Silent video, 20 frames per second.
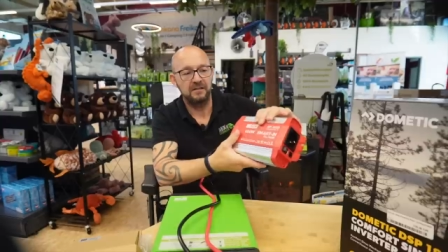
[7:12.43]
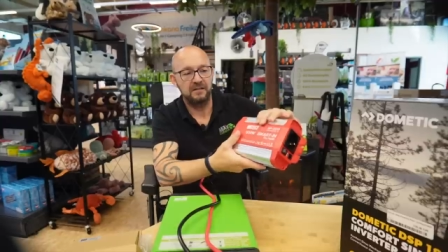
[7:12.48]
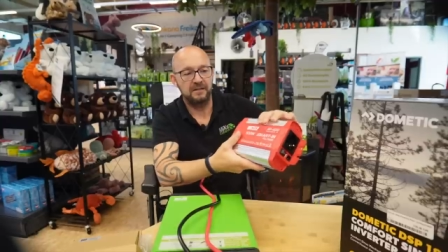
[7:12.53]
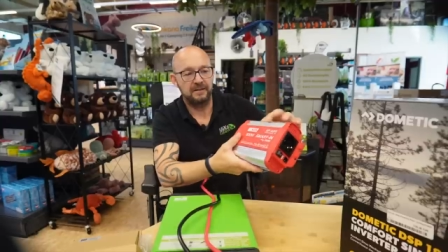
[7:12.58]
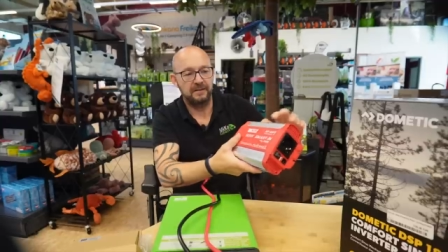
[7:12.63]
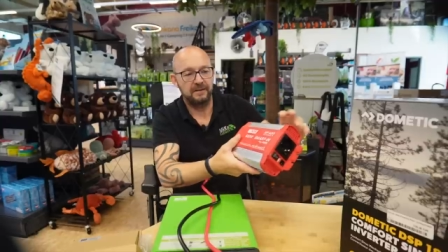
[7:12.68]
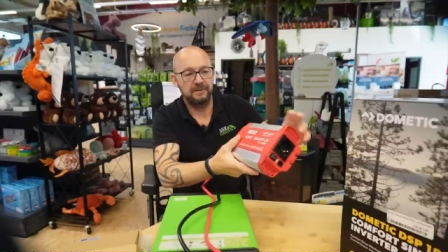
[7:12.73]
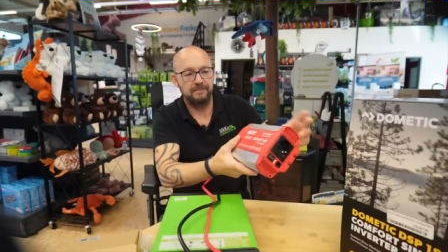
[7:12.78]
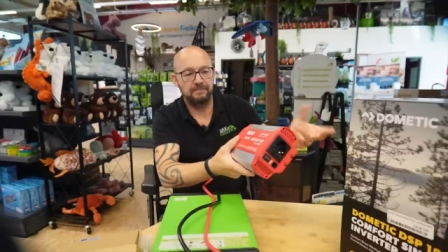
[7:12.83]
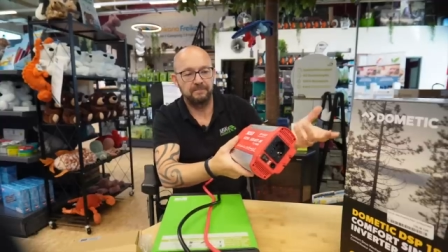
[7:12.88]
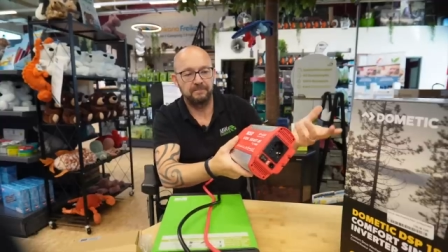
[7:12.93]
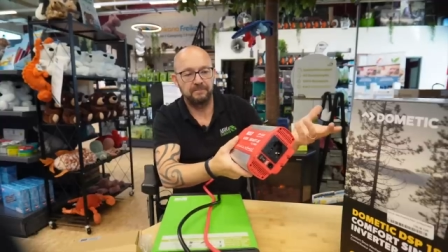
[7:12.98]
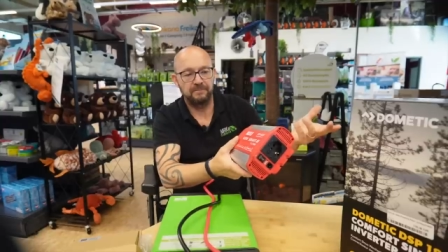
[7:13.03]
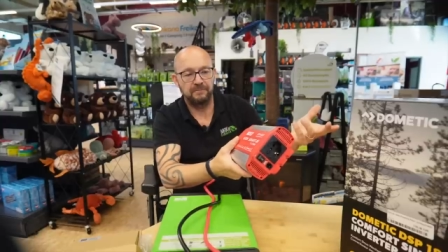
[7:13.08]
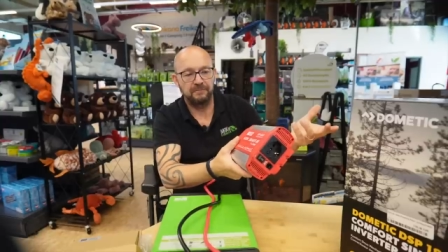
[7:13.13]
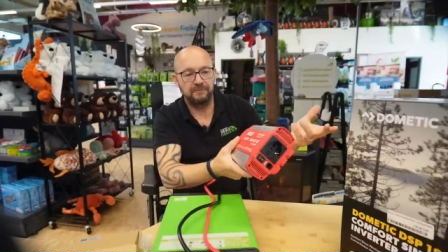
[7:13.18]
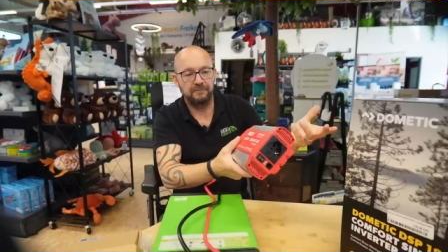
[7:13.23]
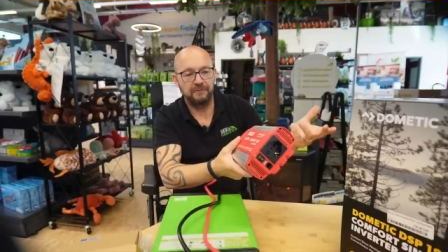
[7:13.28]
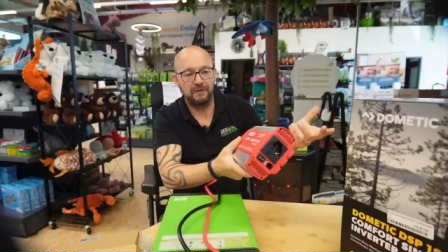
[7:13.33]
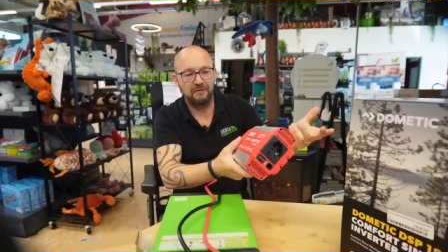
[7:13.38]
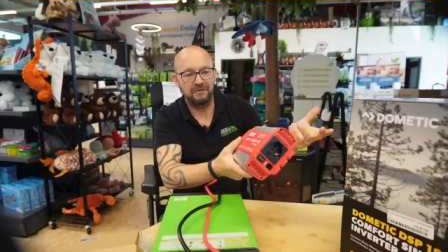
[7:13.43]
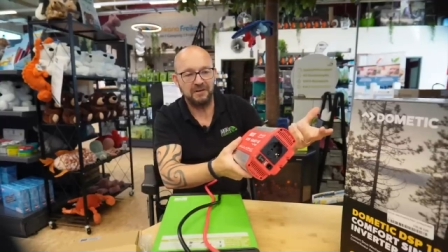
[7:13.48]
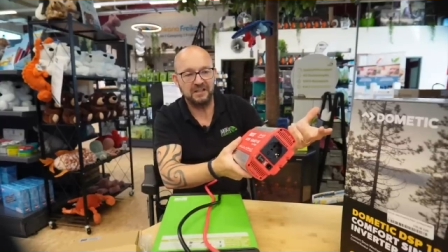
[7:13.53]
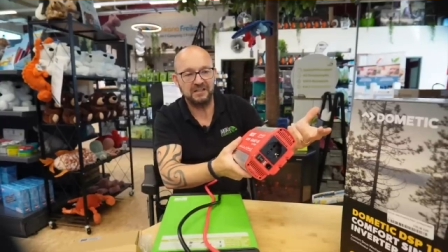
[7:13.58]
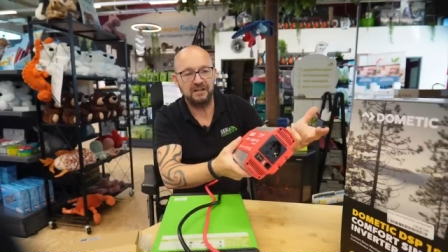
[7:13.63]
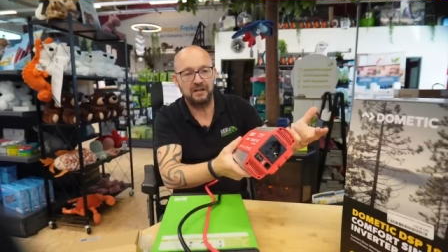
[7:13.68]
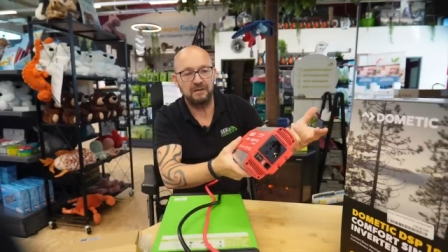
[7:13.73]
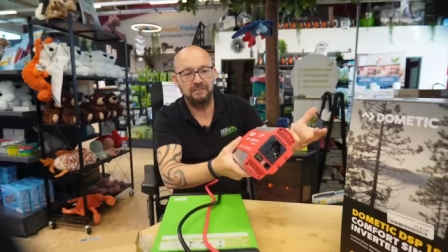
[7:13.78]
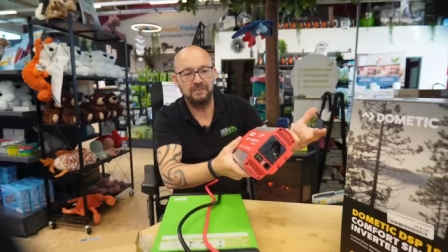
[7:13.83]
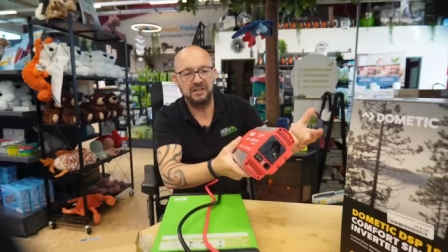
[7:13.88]
Ähm, für
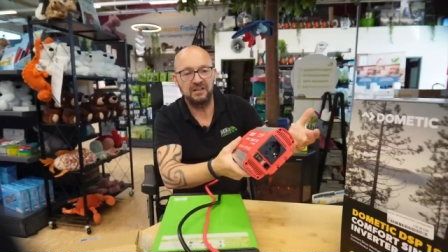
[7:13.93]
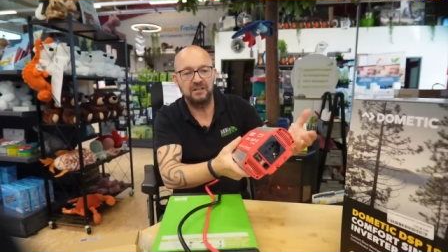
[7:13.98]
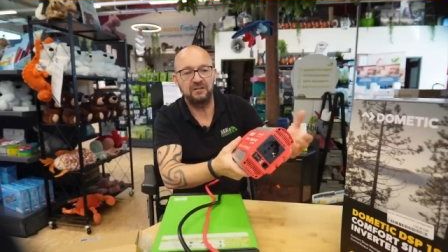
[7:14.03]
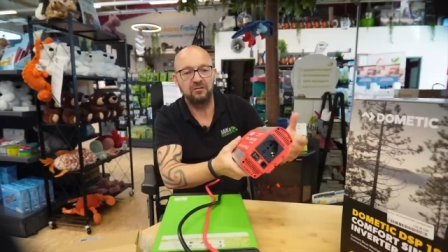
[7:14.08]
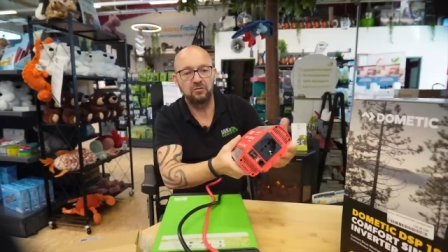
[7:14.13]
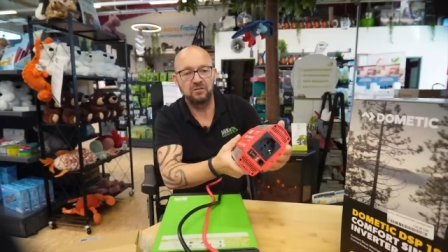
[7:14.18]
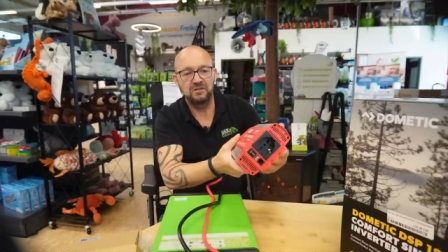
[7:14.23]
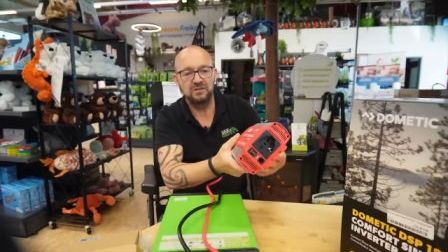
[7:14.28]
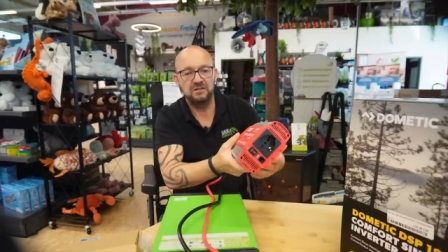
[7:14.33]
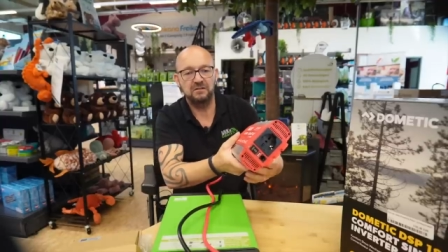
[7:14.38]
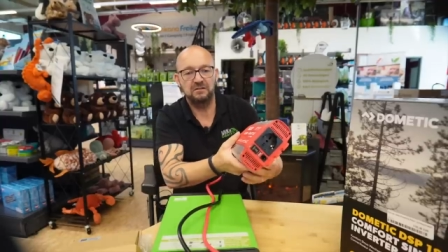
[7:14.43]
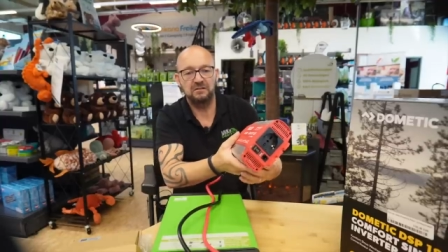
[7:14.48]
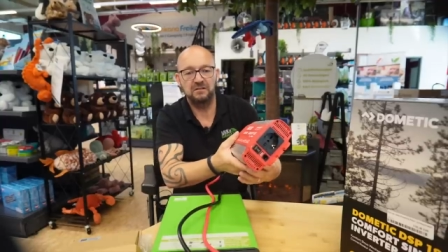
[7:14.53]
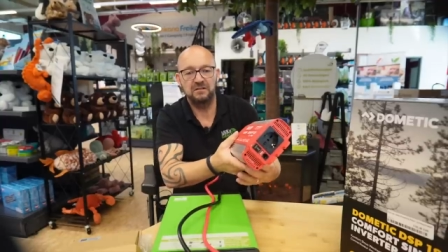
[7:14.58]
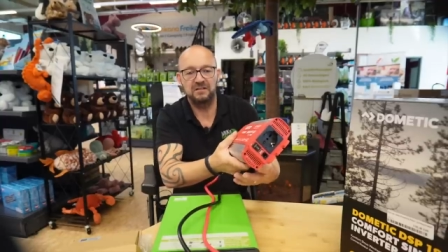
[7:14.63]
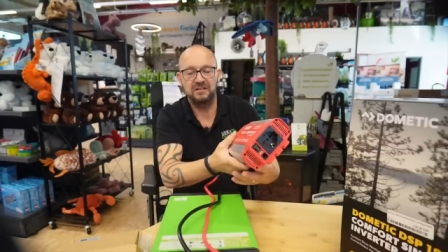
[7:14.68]
was kann man den nutzen?